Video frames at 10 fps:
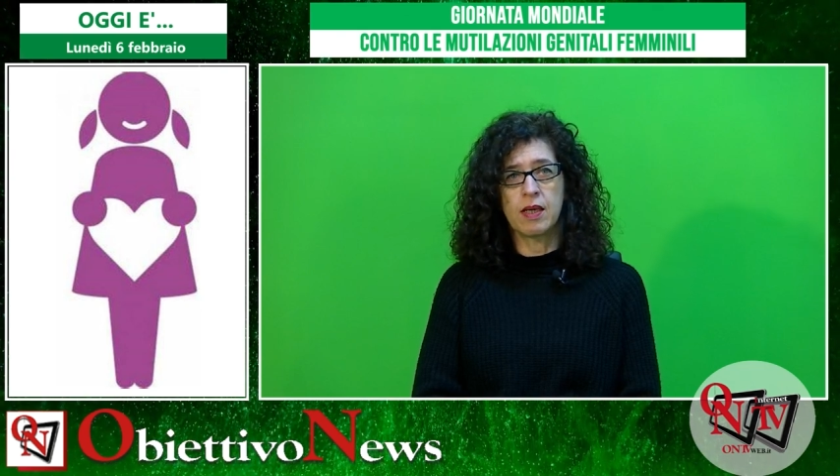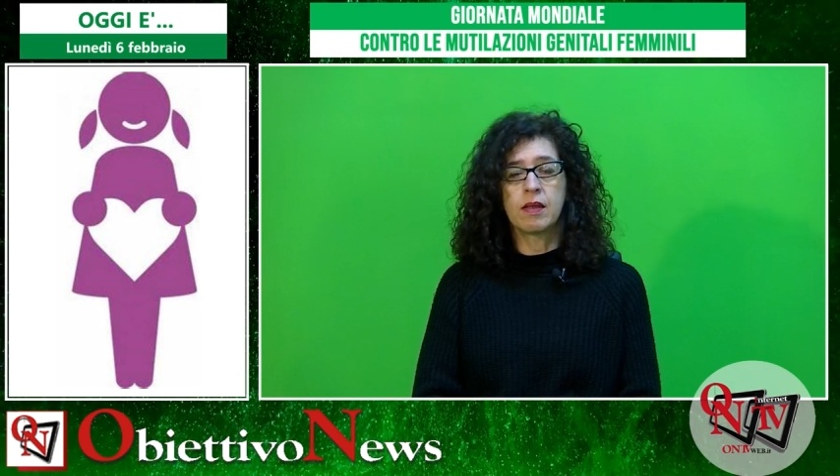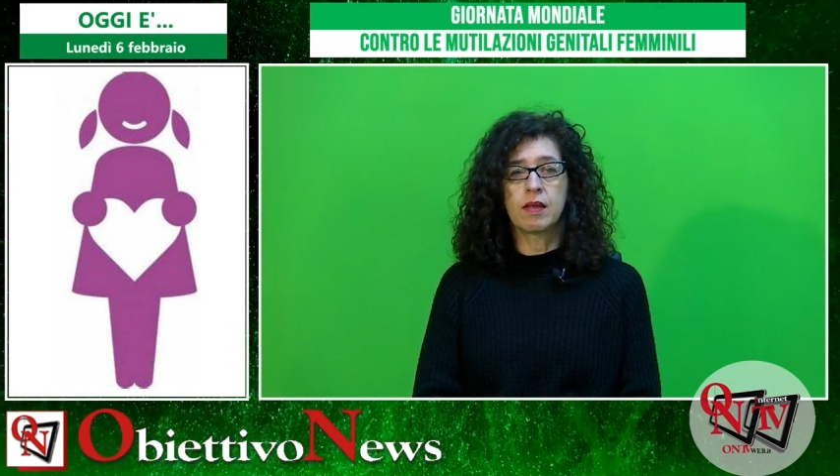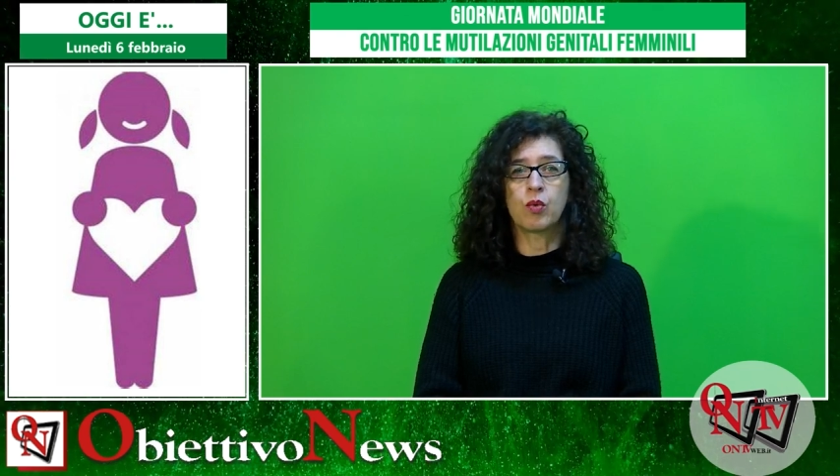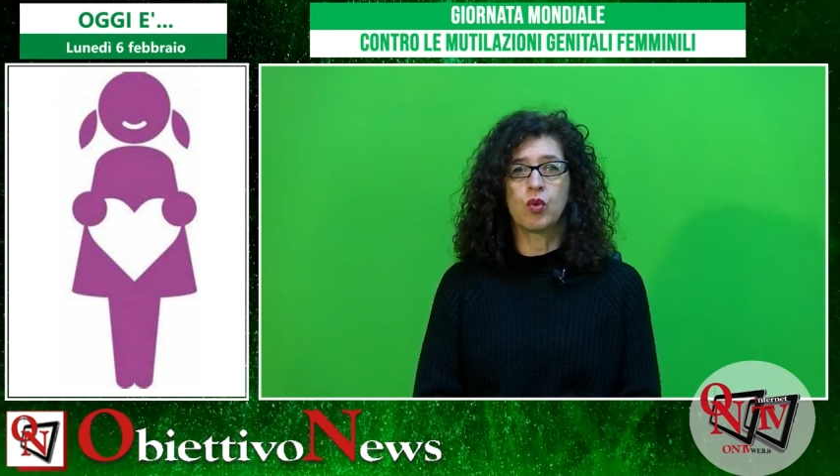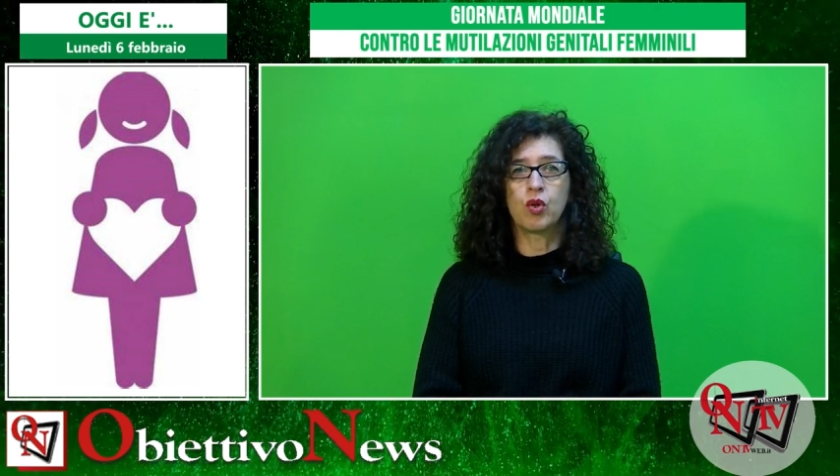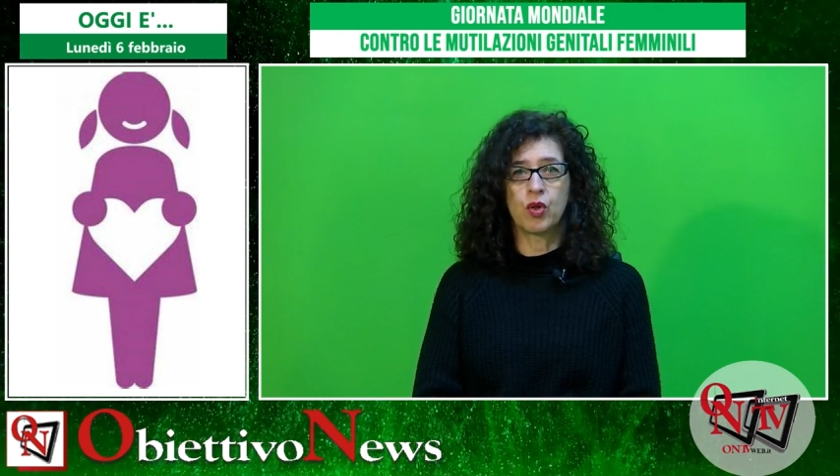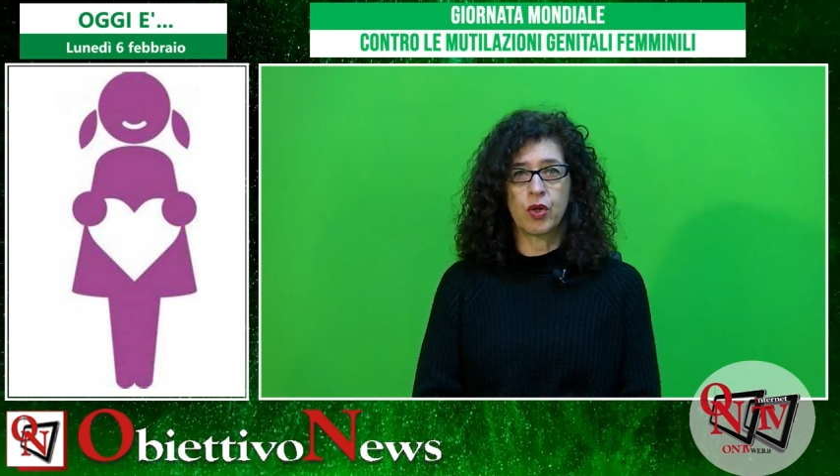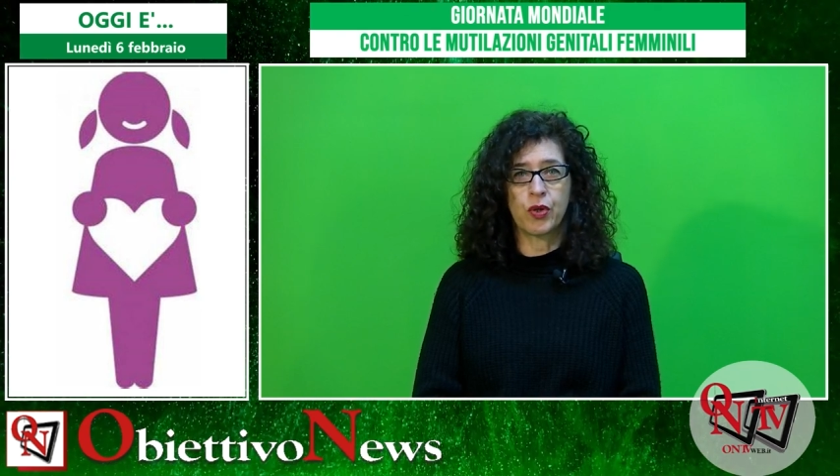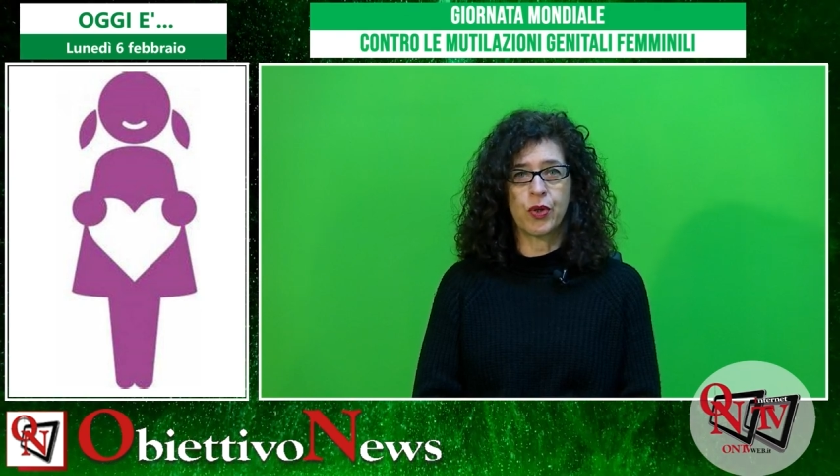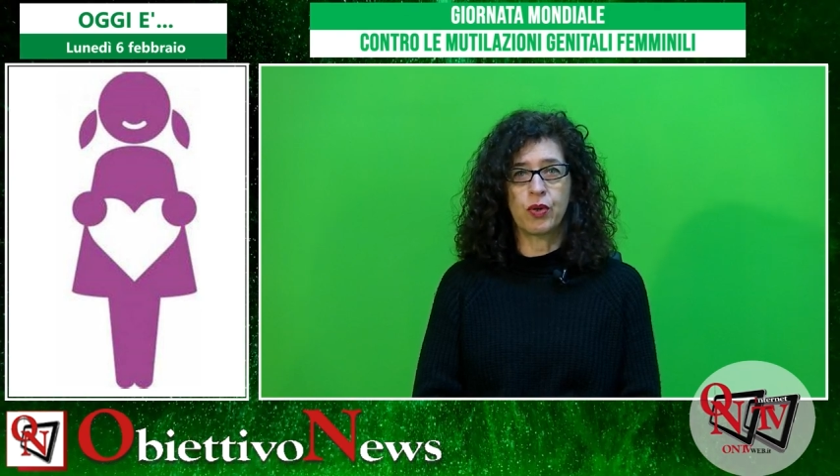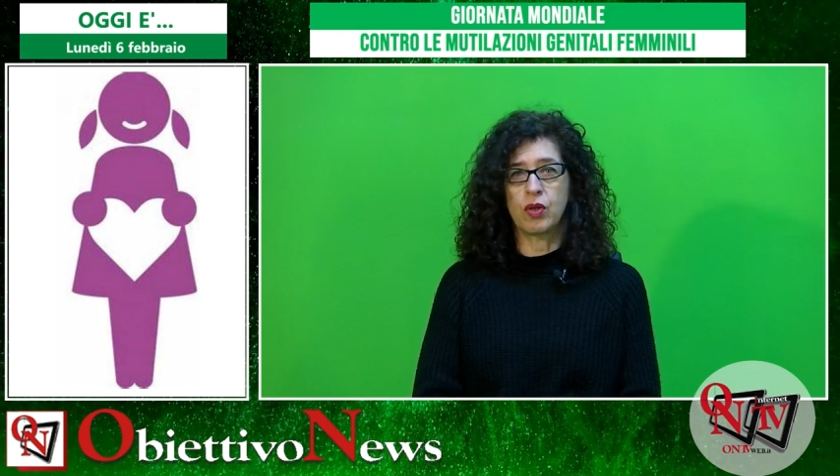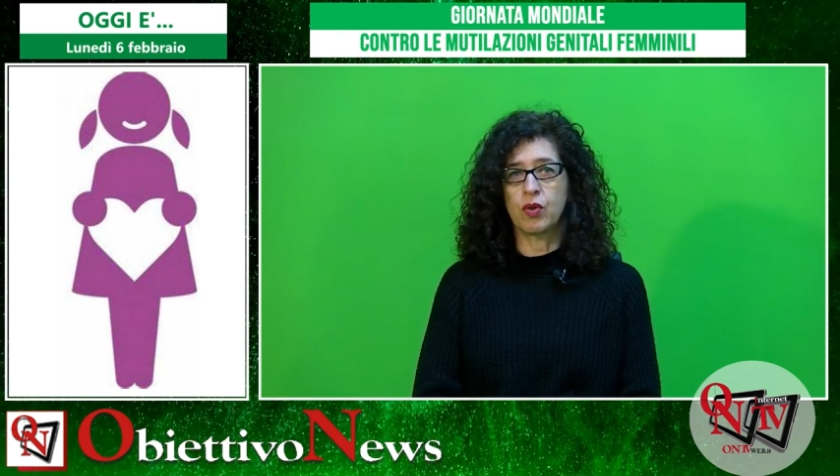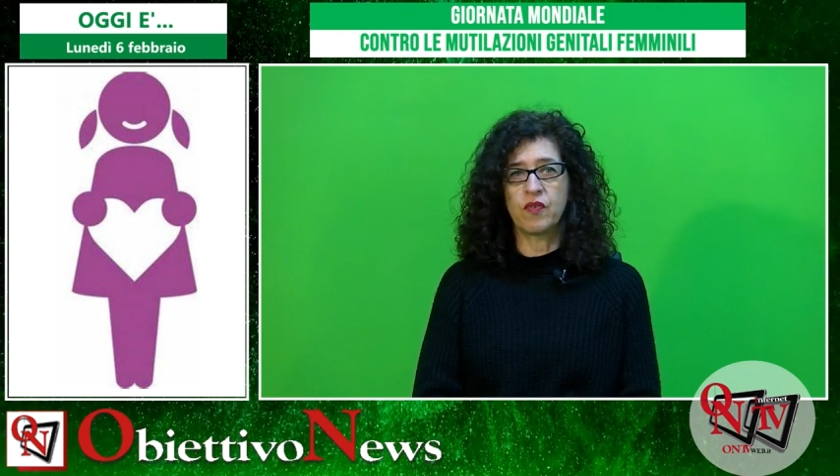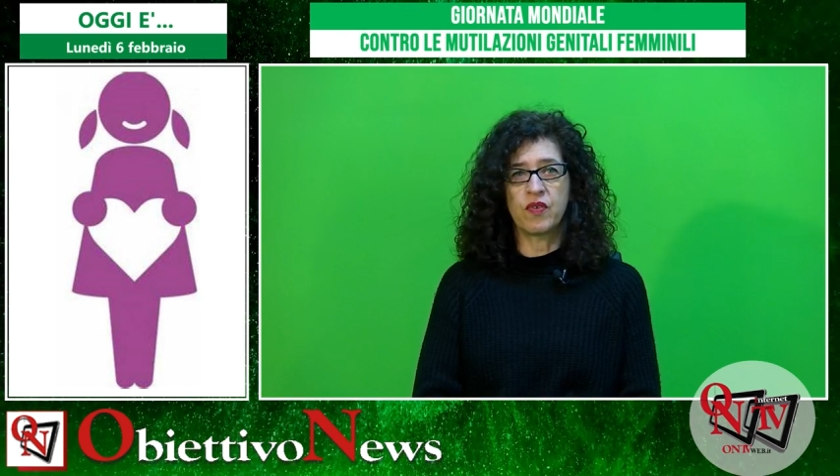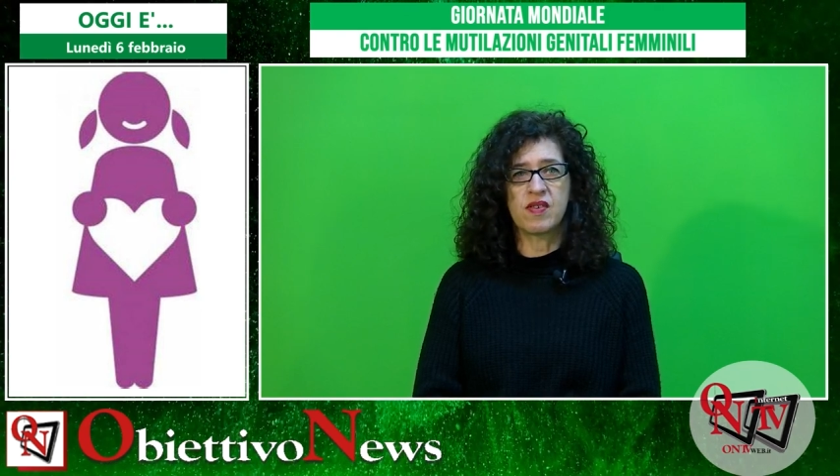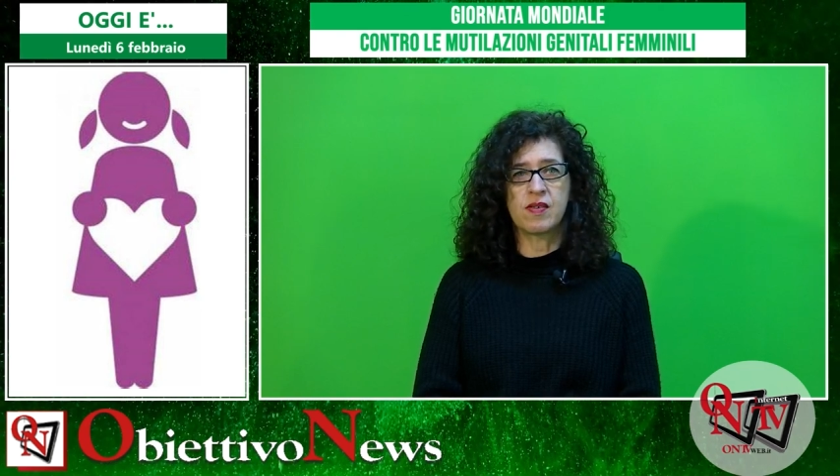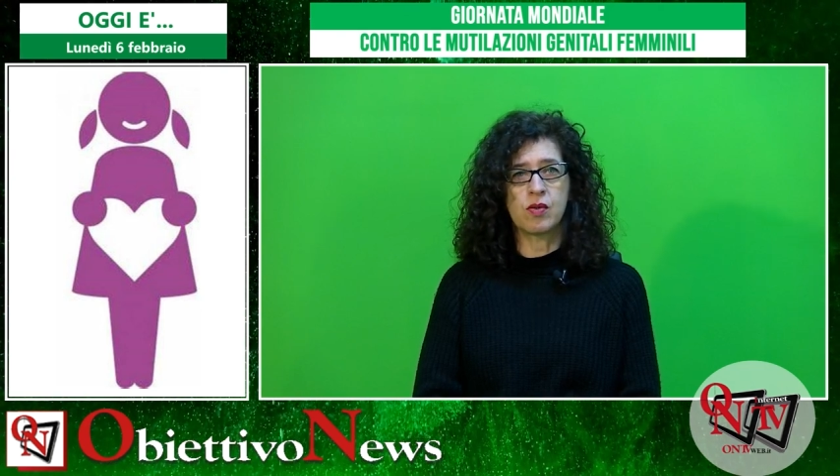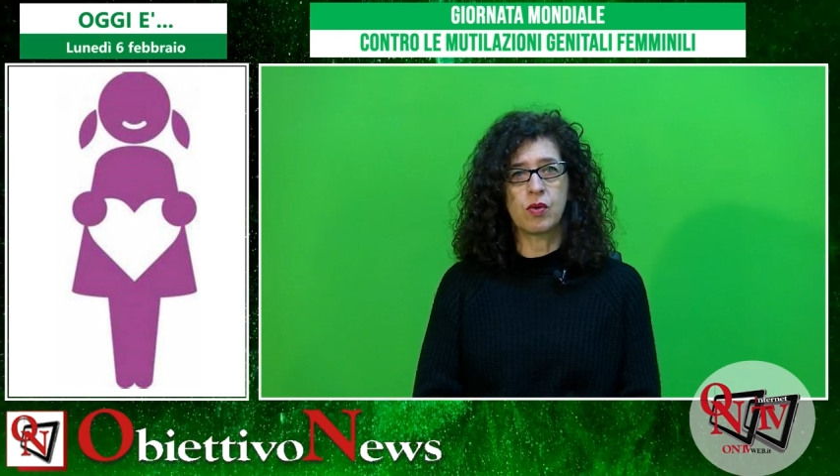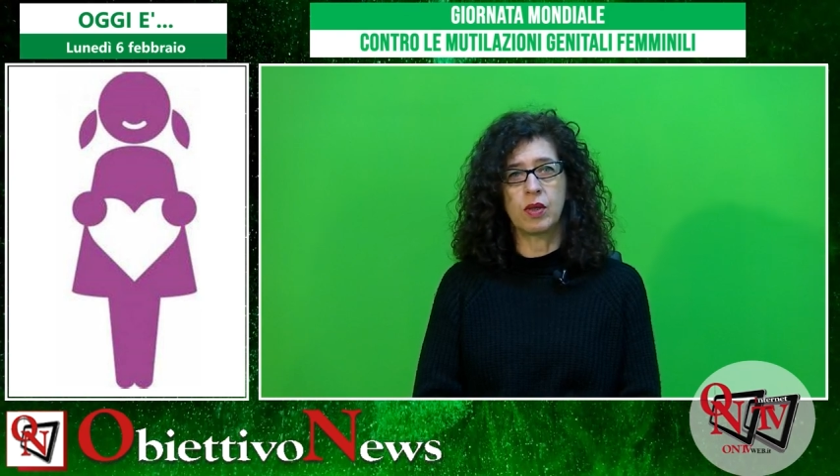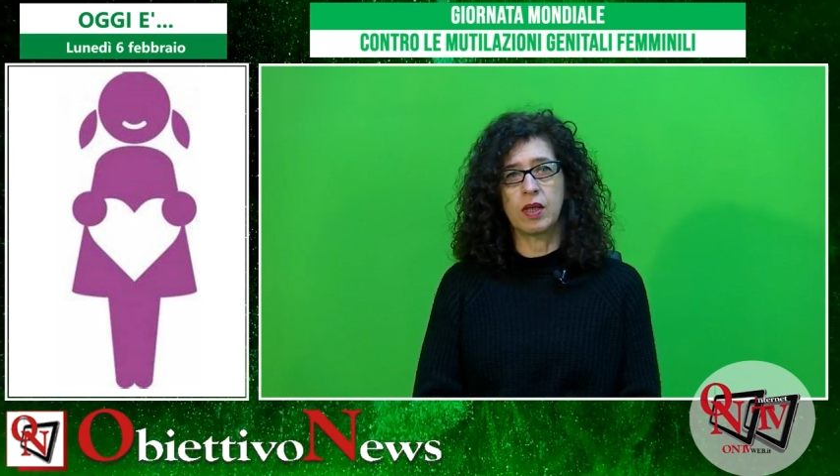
tra cui dolore cronico, infezioni,